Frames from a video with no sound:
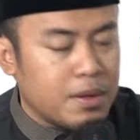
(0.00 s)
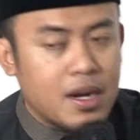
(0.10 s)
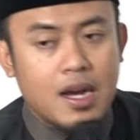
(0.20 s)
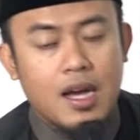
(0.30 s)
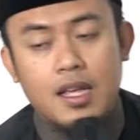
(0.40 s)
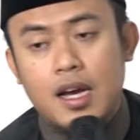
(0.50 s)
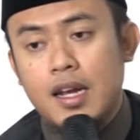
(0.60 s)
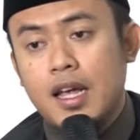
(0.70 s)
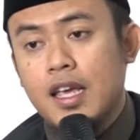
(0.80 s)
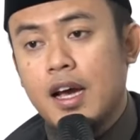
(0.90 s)
barangkali
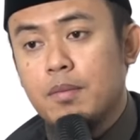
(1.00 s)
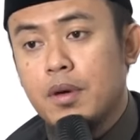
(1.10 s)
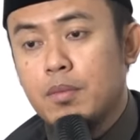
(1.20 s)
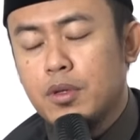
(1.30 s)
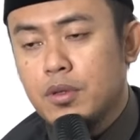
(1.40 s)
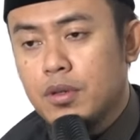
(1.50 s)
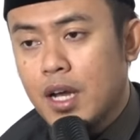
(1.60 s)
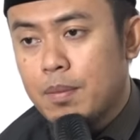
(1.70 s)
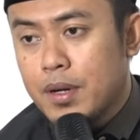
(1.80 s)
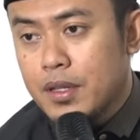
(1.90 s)
ada yang
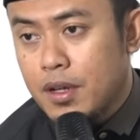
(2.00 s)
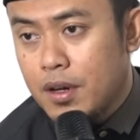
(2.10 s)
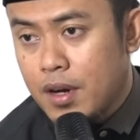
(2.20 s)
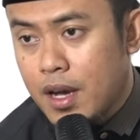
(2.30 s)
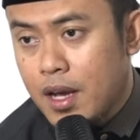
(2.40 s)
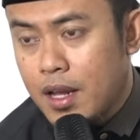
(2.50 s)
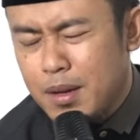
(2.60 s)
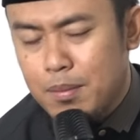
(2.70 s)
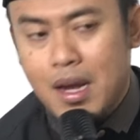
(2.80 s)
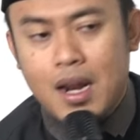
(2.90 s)
membutuhkan pertolongan,
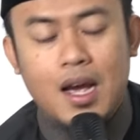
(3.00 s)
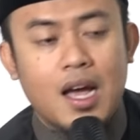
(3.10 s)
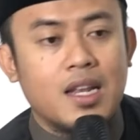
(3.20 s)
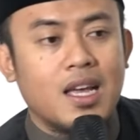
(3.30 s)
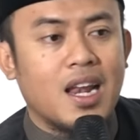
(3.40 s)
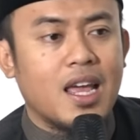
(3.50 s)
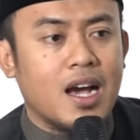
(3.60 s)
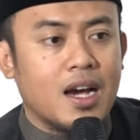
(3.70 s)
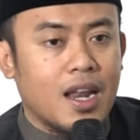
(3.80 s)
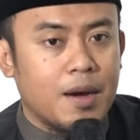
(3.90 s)
barangkali ada
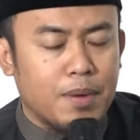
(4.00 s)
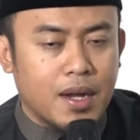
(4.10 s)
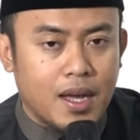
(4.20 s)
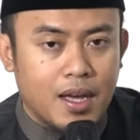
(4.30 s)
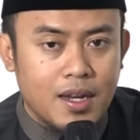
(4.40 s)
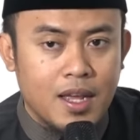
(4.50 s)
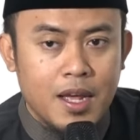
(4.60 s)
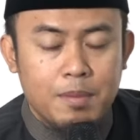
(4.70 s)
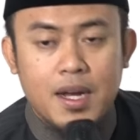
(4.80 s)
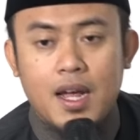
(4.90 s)
yang kelaparan,
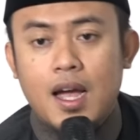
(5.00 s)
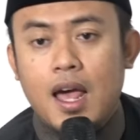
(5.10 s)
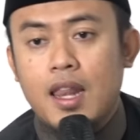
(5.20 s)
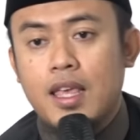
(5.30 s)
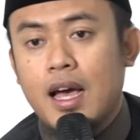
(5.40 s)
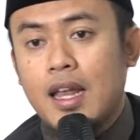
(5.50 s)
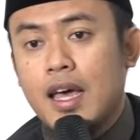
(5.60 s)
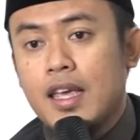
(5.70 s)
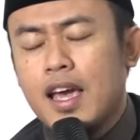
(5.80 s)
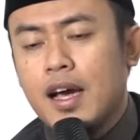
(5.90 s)
barangkali
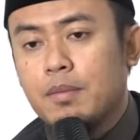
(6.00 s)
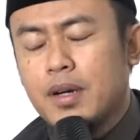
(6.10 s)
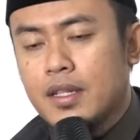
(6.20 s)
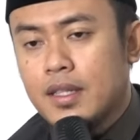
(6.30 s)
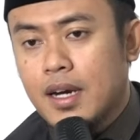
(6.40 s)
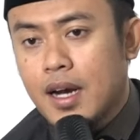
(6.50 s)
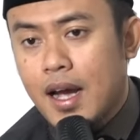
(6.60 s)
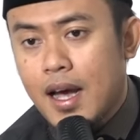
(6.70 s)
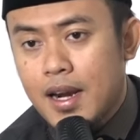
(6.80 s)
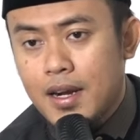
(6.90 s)
ada yang
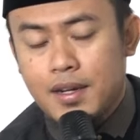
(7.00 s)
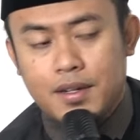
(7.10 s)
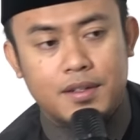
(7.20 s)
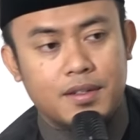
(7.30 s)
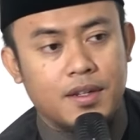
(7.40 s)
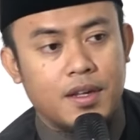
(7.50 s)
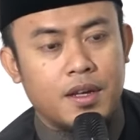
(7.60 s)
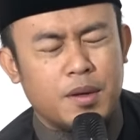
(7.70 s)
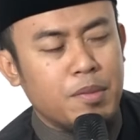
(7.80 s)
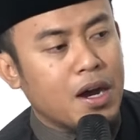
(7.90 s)
bertengkar.
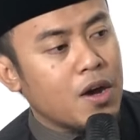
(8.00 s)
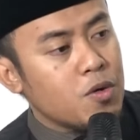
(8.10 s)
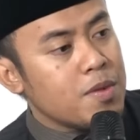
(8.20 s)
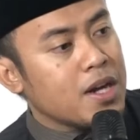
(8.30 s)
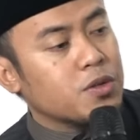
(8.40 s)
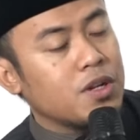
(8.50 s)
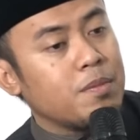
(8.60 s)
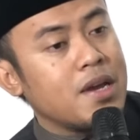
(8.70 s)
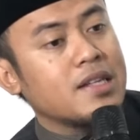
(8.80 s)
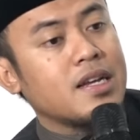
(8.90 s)
Maka Umar sudah
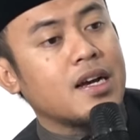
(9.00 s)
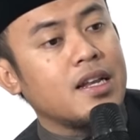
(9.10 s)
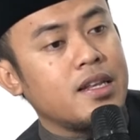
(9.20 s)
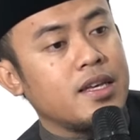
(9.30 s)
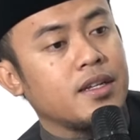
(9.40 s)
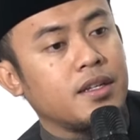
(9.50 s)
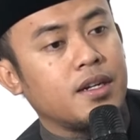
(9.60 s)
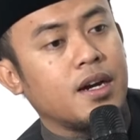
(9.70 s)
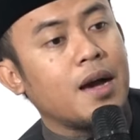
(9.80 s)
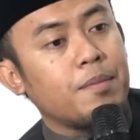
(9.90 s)
biasa keliling
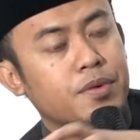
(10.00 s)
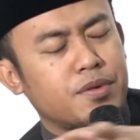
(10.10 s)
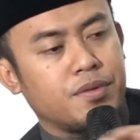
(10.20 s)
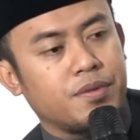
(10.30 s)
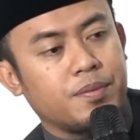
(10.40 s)
ke kampung.